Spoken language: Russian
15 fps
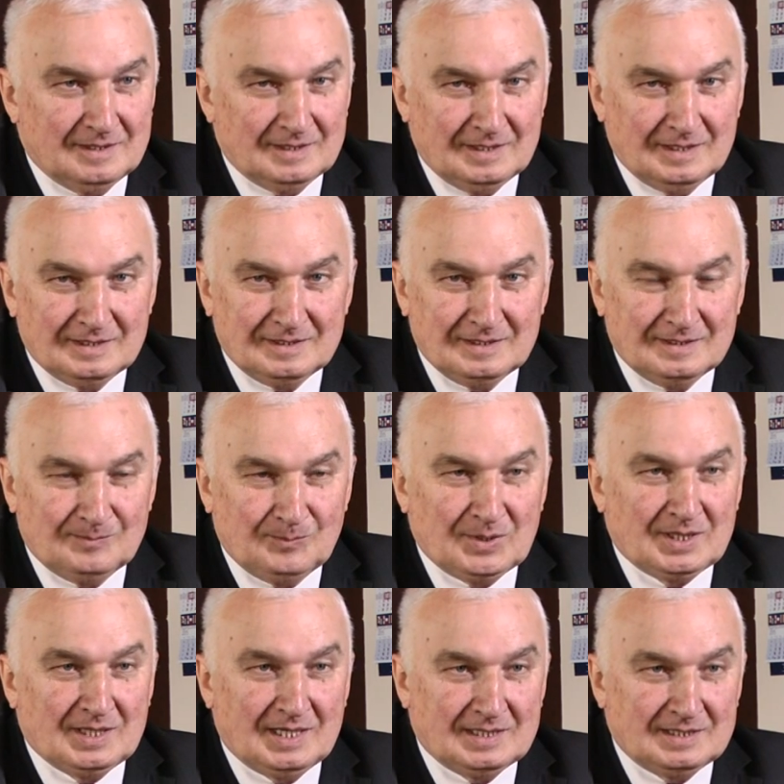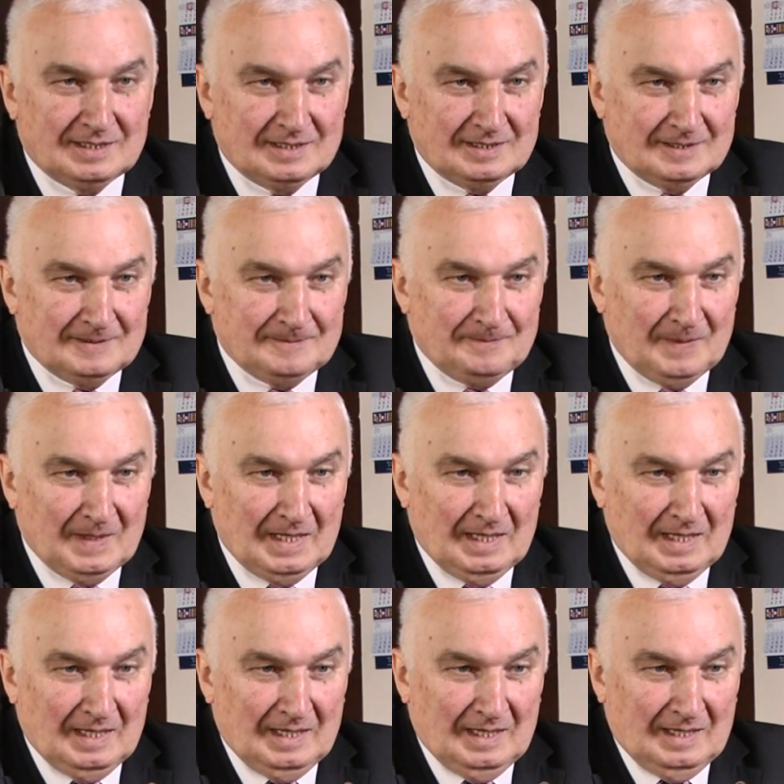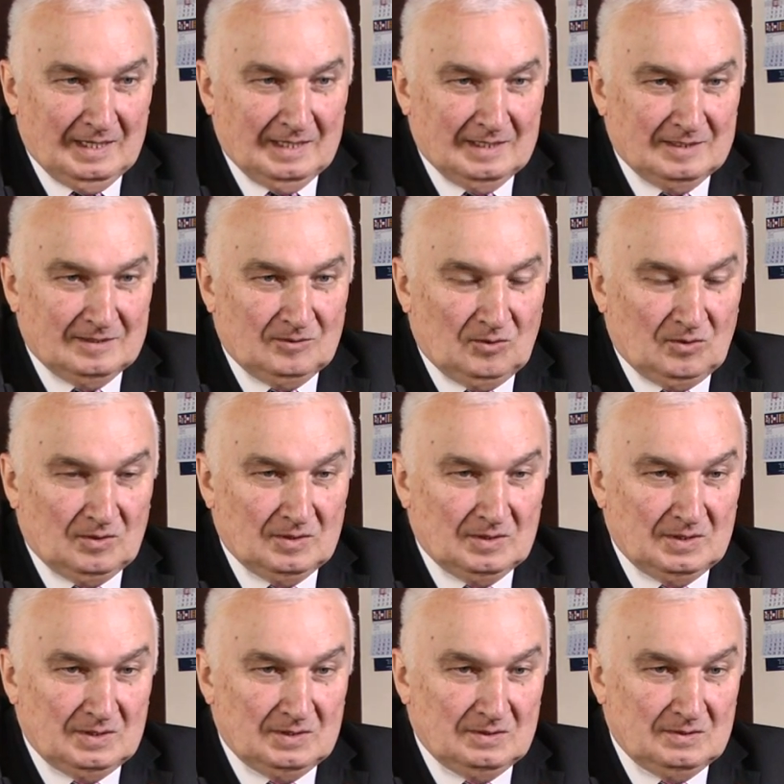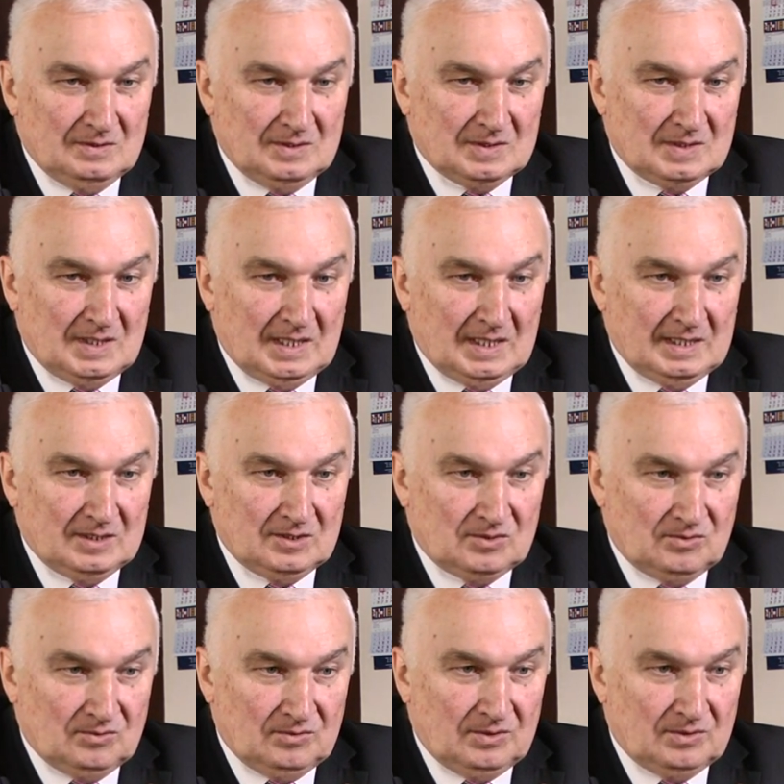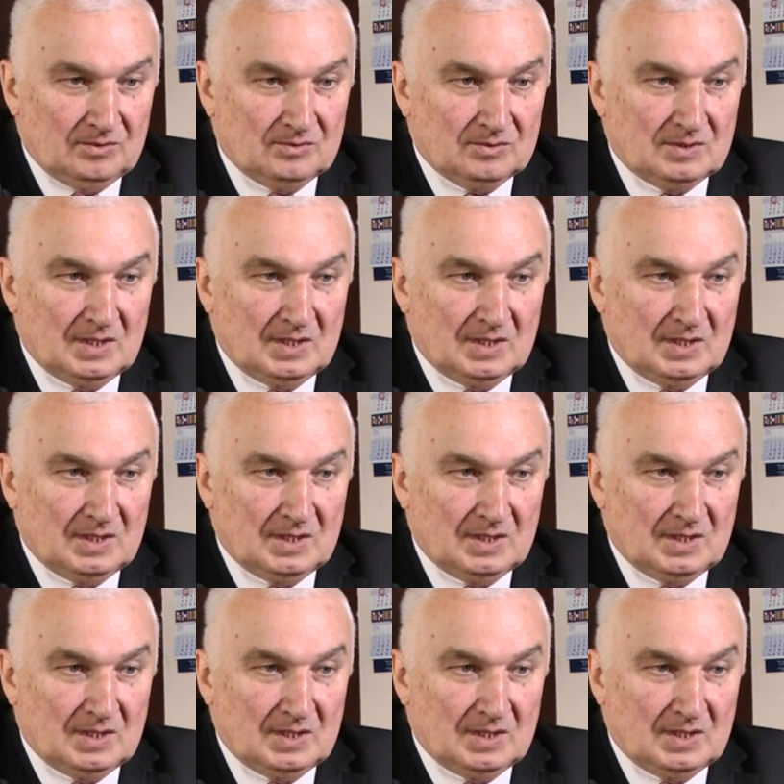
как я здесь, 15. Но и, и зная историю,